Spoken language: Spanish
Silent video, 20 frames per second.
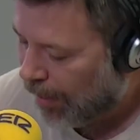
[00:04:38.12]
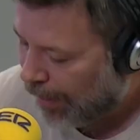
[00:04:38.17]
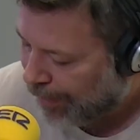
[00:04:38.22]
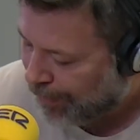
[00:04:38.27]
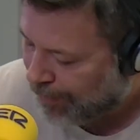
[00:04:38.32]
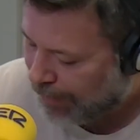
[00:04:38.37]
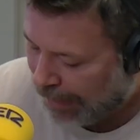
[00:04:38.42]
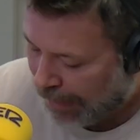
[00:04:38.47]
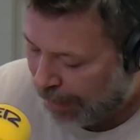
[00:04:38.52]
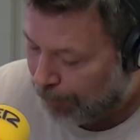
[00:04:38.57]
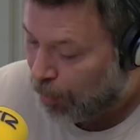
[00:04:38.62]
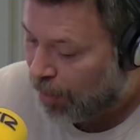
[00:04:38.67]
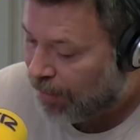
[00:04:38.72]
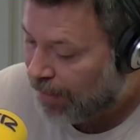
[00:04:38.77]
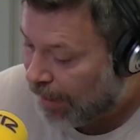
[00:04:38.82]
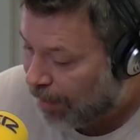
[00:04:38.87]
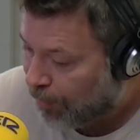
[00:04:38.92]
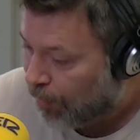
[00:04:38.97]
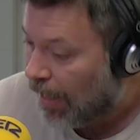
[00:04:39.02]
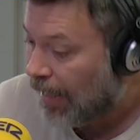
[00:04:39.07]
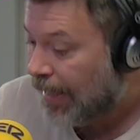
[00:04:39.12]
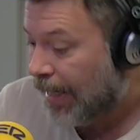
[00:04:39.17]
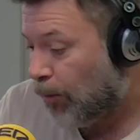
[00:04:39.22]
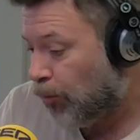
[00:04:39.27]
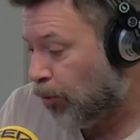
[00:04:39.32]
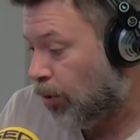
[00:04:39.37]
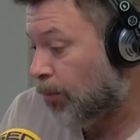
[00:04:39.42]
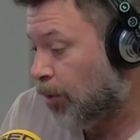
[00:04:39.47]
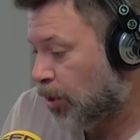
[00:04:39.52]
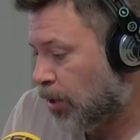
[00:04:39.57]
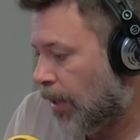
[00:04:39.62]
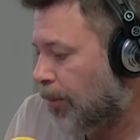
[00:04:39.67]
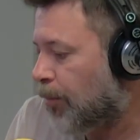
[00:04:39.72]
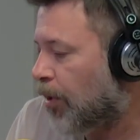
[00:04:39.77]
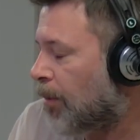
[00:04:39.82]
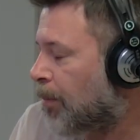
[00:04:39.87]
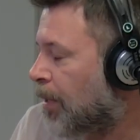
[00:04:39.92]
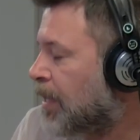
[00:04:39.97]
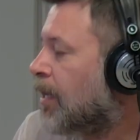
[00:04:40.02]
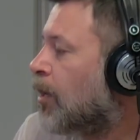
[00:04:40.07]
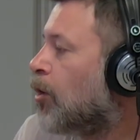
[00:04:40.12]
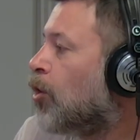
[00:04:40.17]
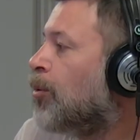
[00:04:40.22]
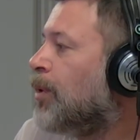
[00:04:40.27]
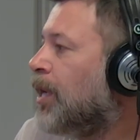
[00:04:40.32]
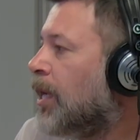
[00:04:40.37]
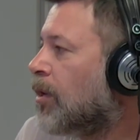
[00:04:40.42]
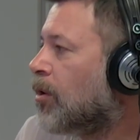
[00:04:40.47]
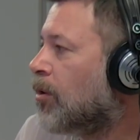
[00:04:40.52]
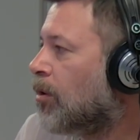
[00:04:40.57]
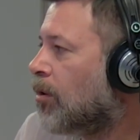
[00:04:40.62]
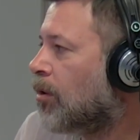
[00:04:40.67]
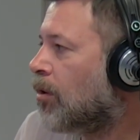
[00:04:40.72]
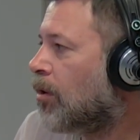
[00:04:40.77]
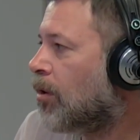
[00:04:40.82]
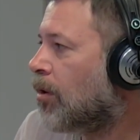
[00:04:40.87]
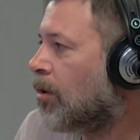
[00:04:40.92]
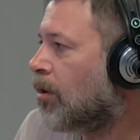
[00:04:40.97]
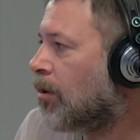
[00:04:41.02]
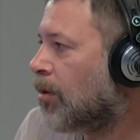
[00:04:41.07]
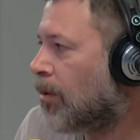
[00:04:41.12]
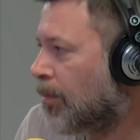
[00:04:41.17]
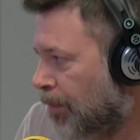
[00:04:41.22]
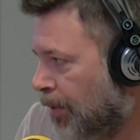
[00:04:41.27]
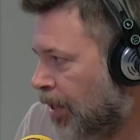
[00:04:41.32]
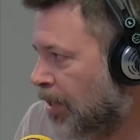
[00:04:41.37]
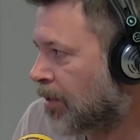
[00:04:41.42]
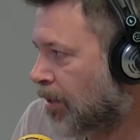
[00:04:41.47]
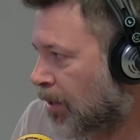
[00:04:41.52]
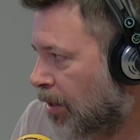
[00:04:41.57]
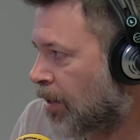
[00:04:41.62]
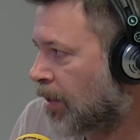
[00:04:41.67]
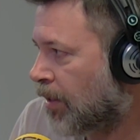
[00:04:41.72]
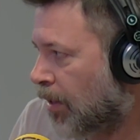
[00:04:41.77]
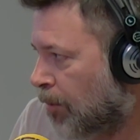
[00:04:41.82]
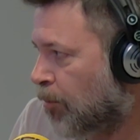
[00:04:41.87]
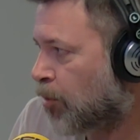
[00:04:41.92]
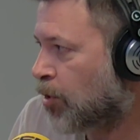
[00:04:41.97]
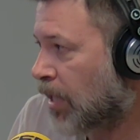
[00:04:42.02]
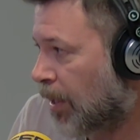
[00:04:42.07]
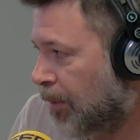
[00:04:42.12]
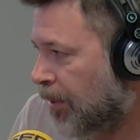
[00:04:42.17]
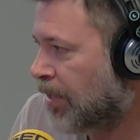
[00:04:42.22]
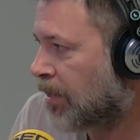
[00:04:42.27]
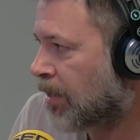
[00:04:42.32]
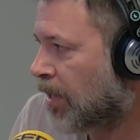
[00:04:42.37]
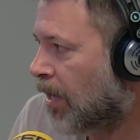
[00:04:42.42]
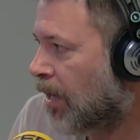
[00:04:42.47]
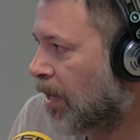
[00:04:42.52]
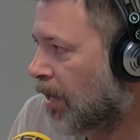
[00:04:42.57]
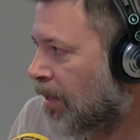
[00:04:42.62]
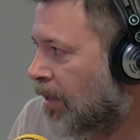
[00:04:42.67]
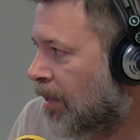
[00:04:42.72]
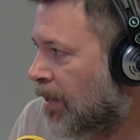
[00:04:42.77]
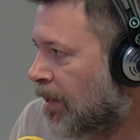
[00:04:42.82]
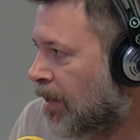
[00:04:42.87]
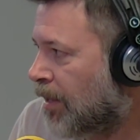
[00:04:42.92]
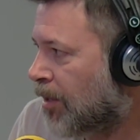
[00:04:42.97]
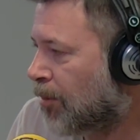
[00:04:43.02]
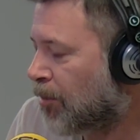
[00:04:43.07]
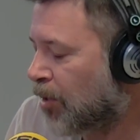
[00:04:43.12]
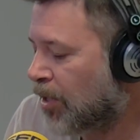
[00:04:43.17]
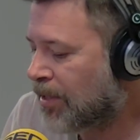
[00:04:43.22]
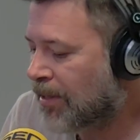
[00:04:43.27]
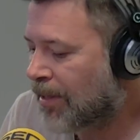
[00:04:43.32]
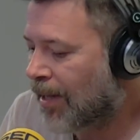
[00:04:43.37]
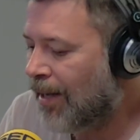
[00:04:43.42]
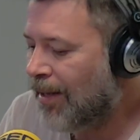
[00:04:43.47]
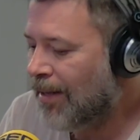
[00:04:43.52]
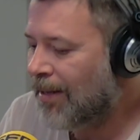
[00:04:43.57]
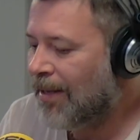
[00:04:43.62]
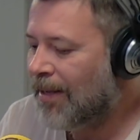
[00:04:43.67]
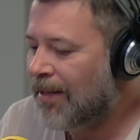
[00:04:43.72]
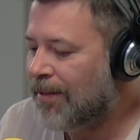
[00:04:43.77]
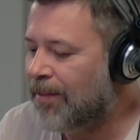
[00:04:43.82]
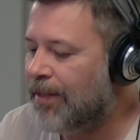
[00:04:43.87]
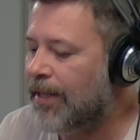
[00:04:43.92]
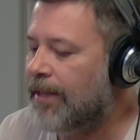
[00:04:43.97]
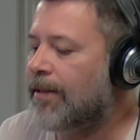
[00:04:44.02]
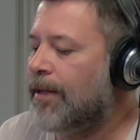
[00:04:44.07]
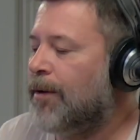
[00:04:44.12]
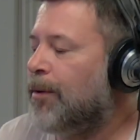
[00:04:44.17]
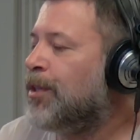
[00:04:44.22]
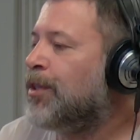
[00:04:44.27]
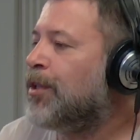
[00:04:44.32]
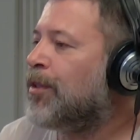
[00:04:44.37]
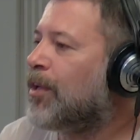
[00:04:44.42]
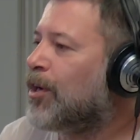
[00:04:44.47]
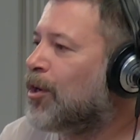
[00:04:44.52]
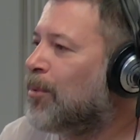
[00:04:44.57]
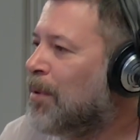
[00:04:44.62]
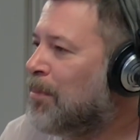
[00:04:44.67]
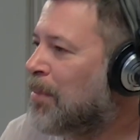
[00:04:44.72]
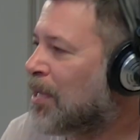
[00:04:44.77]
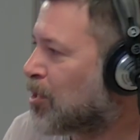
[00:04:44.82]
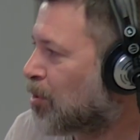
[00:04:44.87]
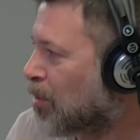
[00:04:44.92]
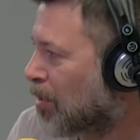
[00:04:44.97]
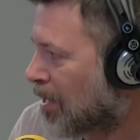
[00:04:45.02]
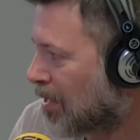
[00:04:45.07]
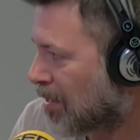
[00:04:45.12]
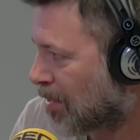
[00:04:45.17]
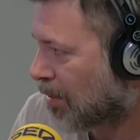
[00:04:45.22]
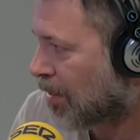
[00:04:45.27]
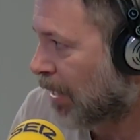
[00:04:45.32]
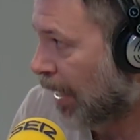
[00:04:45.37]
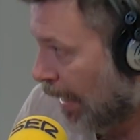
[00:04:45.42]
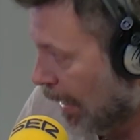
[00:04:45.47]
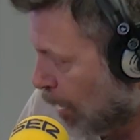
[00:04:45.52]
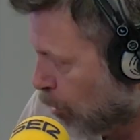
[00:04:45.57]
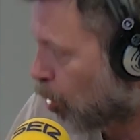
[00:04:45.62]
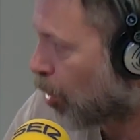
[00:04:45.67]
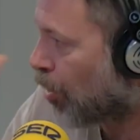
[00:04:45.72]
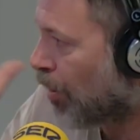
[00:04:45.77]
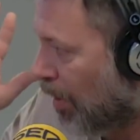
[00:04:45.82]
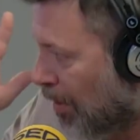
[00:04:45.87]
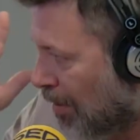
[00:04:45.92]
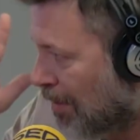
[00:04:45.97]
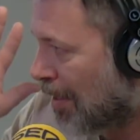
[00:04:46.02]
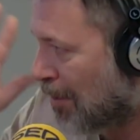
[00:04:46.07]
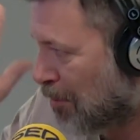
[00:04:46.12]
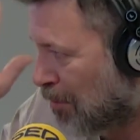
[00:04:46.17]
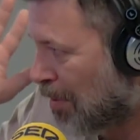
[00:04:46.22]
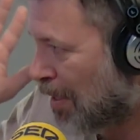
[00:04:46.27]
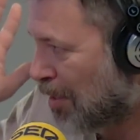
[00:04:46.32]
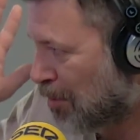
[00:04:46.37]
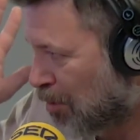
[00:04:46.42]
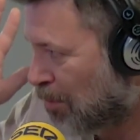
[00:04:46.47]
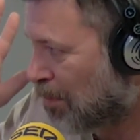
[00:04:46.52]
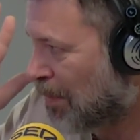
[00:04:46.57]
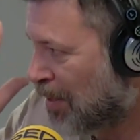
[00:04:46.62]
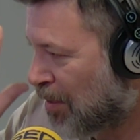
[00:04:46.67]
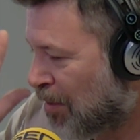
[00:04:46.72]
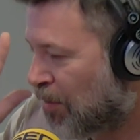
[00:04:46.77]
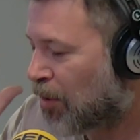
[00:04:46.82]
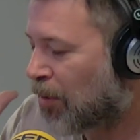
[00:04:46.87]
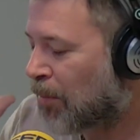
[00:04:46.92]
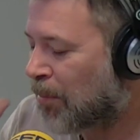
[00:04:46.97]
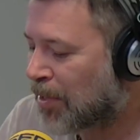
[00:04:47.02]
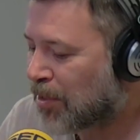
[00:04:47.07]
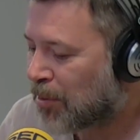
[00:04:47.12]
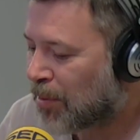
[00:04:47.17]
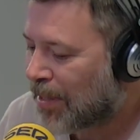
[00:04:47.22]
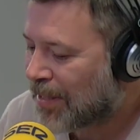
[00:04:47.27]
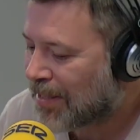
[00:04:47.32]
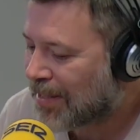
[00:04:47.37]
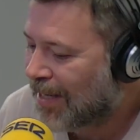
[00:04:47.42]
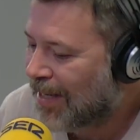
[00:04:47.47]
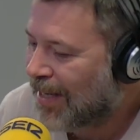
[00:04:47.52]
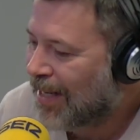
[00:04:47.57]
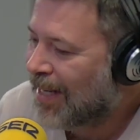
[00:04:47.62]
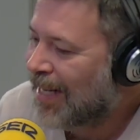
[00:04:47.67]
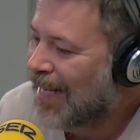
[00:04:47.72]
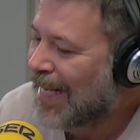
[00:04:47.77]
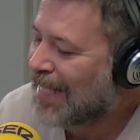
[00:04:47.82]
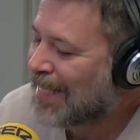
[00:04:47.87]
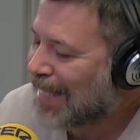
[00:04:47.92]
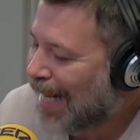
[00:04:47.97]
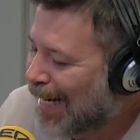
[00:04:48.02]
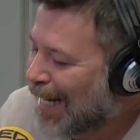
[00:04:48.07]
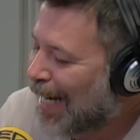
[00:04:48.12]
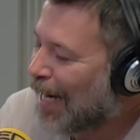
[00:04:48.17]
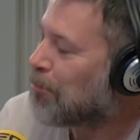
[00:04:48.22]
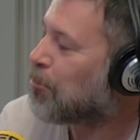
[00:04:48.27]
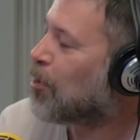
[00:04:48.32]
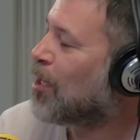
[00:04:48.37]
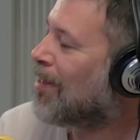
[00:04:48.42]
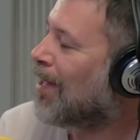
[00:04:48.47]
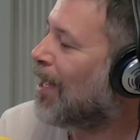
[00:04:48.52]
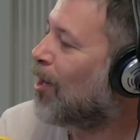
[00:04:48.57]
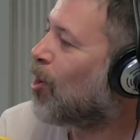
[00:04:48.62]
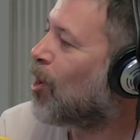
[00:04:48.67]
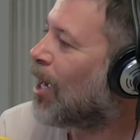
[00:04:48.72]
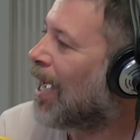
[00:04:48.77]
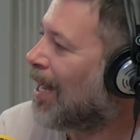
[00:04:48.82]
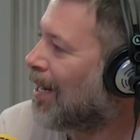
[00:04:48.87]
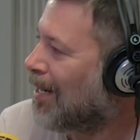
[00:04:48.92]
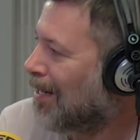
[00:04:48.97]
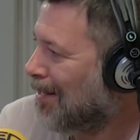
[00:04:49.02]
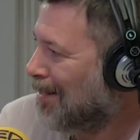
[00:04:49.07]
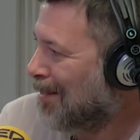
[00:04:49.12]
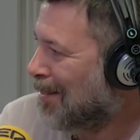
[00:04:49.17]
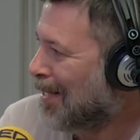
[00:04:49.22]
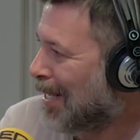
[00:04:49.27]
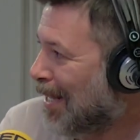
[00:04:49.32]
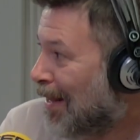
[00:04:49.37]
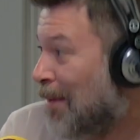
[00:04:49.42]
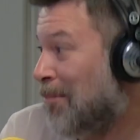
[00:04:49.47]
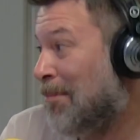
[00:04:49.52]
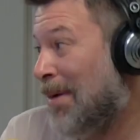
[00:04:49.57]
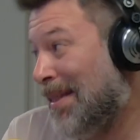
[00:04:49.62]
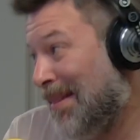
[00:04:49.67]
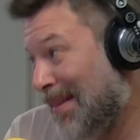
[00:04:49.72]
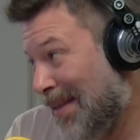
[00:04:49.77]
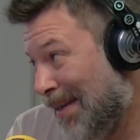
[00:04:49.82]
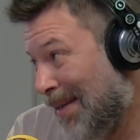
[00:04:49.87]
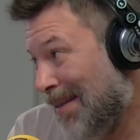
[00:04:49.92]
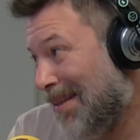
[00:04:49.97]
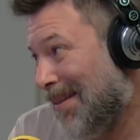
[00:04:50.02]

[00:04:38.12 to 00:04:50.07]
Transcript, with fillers: la Policía Nacional, que el último extremo depende del gobierno este que tenemos, chavista y comunista, dice 25.000 personas, que ya son, ¿eh? Ya, ya son 25.000 personas. Y sale la Policía Local, que depende